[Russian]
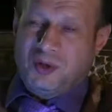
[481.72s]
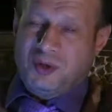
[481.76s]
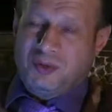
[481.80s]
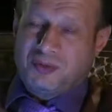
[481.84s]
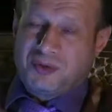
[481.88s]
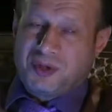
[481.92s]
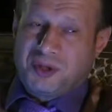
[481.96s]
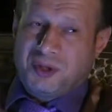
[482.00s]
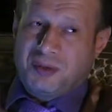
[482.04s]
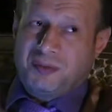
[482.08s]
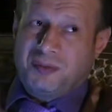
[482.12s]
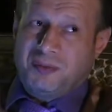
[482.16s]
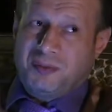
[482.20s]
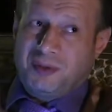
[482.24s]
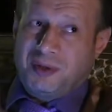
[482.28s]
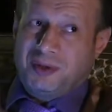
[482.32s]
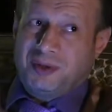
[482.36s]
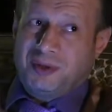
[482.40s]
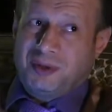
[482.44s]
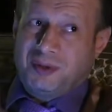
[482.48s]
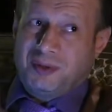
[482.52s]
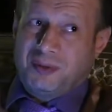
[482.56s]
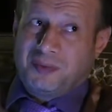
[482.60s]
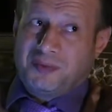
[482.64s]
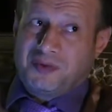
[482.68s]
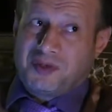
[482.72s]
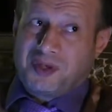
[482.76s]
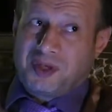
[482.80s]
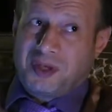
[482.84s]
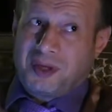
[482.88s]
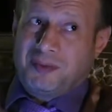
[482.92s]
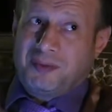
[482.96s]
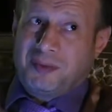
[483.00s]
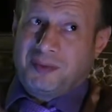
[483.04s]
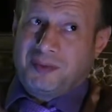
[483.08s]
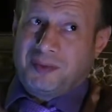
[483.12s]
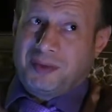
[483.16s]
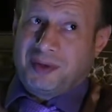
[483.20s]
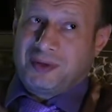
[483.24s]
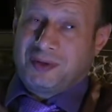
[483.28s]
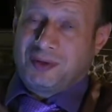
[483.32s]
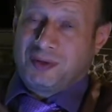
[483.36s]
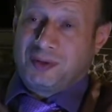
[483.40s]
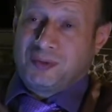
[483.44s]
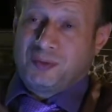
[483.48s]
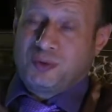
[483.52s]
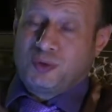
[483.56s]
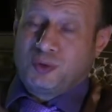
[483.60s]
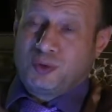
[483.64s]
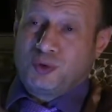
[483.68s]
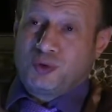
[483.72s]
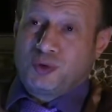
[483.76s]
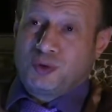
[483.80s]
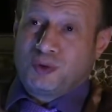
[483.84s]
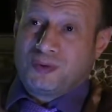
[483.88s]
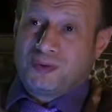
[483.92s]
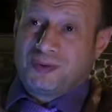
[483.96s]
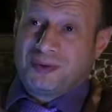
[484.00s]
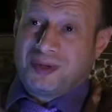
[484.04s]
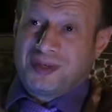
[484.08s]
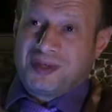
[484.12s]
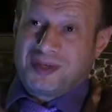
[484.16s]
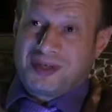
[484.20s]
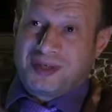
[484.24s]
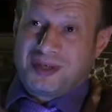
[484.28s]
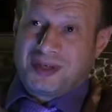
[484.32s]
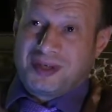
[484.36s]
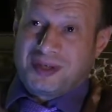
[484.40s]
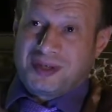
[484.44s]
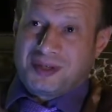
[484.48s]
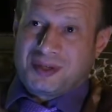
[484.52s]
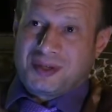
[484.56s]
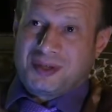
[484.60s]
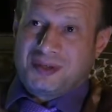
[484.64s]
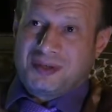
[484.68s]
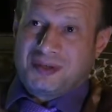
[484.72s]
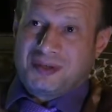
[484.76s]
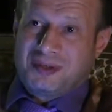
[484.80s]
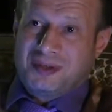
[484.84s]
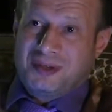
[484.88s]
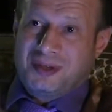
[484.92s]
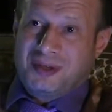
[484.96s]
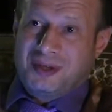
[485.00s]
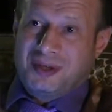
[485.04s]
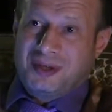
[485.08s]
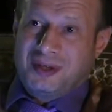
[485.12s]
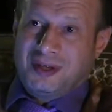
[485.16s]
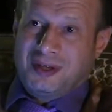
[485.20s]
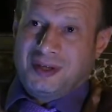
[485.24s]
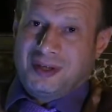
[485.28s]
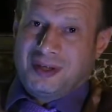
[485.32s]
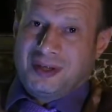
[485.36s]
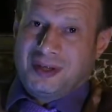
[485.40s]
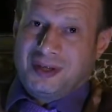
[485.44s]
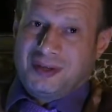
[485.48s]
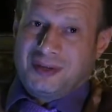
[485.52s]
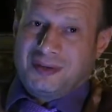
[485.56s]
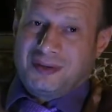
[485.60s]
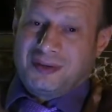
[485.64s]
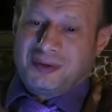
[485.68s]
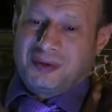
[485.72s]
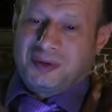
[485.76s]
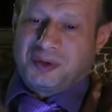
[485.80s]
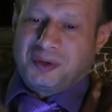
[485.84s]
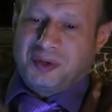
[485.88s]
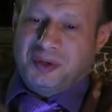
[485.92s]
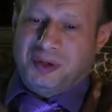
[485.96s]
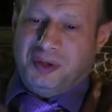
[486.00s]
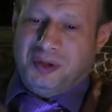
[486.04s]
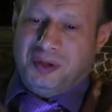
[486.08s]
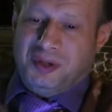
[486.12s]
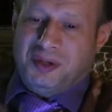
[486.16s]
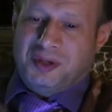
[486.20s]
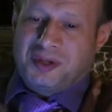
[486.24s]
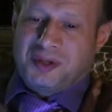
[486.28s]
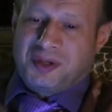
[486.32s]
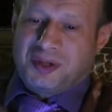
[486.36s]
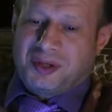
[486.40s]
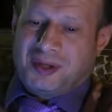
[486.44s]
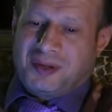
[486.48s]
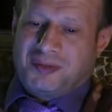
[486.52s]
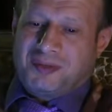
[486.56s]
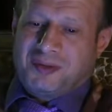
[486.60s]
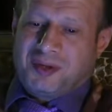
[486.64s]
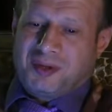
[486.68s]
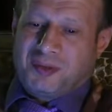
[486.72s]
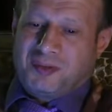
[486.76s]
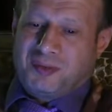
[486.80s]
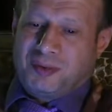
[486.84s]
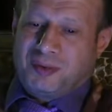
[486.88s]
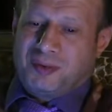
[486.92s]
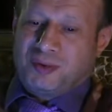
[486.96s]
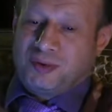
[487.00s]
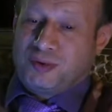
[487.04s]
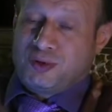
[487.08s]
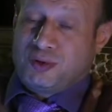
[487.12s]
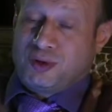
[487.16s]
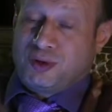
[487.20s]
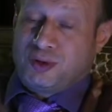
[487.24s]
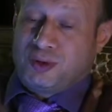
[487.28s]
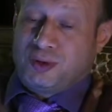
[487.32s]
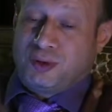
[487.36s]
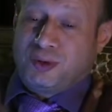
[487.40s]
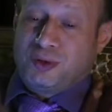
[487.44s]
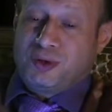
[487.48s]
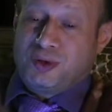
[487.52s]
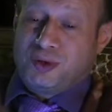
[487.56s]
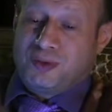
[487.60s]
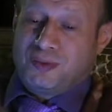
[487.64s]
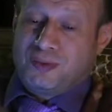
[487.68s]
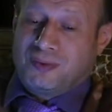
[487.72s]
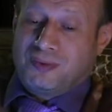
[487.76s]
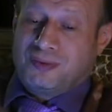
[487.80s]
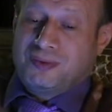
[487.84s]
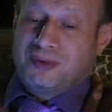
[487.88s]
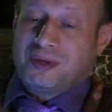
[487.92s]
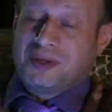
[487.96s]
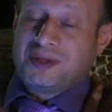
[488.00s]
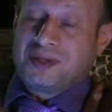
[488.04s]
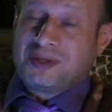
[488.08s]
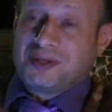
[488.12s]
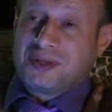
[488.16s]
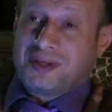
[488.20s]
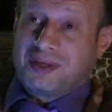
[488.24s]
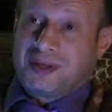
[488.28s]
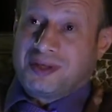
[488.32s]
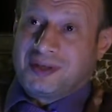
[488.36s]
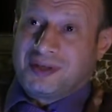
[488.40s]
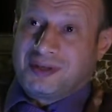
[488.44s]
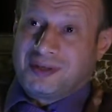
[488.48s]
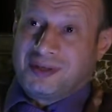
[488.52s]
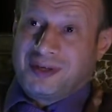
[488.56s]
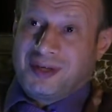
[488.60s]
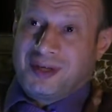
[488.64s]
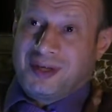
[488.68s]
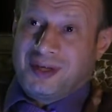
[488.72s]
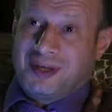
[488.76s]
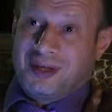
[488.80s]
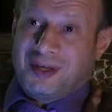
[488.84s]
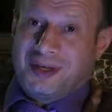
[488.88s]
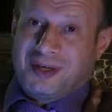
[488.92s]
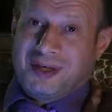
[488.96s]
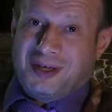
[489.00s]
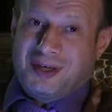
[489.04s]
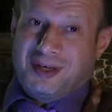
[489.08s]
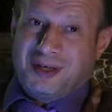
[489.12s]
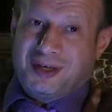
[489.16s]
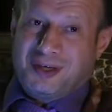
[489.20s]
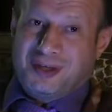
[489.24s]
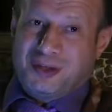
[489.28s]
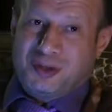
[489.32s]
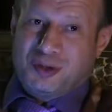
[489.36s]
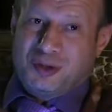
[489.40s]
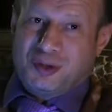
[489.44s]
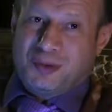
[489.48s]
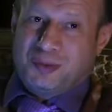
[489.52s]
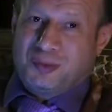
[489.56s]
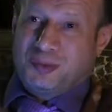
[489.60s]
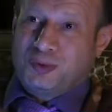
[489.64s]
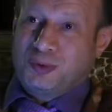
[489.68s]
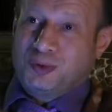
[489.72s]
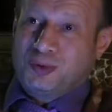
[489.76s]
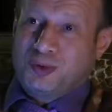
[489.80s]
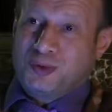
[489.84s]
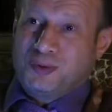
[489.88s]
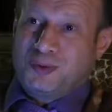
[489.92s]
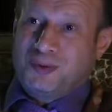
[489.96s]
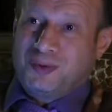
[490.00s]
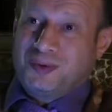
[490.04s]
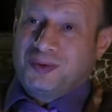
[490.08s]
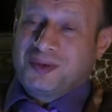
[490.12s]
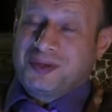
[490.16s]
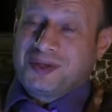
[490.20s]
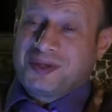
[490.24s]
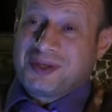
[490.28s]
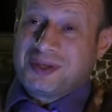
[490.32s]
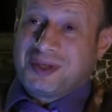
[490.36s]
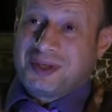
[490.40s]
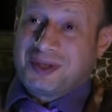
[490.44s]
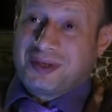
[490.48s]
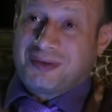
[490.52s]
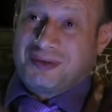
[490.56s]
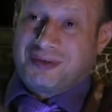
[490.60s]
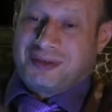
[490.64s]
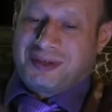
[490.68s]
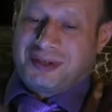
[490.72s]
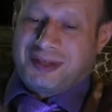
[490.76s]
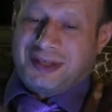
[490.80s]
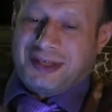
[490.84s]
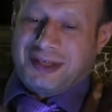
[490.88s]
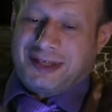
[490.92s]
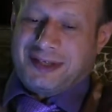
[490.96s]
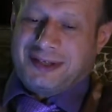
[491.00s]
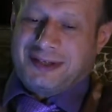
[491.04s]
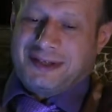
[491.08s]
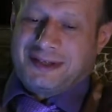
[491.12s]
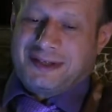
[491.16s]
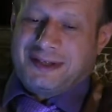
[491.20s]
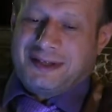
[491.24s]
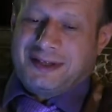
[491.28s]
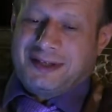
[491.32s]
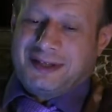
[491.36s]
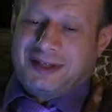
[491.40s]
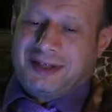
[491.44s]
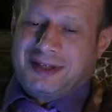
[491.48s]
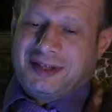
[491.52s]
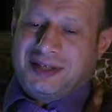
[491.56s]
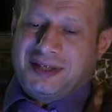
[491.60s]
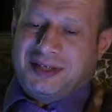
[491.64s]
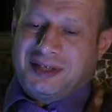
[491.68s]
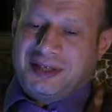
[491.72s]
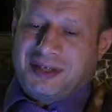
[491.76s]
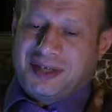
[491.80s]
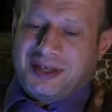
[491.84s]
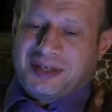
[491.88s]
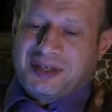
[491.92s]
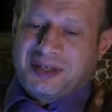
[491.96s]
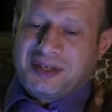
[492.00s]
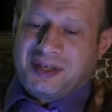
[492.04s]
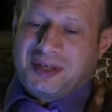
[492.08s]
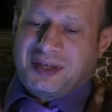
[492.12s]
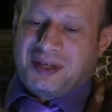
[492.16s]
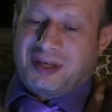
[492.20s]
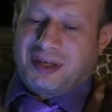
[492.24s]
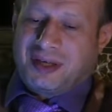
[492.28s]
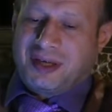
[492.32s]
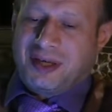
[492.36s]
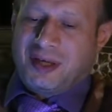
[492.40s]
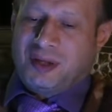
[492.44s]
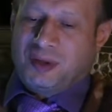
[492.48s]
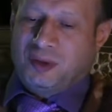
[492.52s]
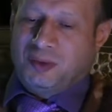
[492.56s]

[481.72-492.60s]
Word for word: Ну, все, мы продаем, все мы продаем то, что у нас есть. Вот. И, и стараемся получить то, чего у нас нет. Ищем то, чего у нас не хватает. Ясненько.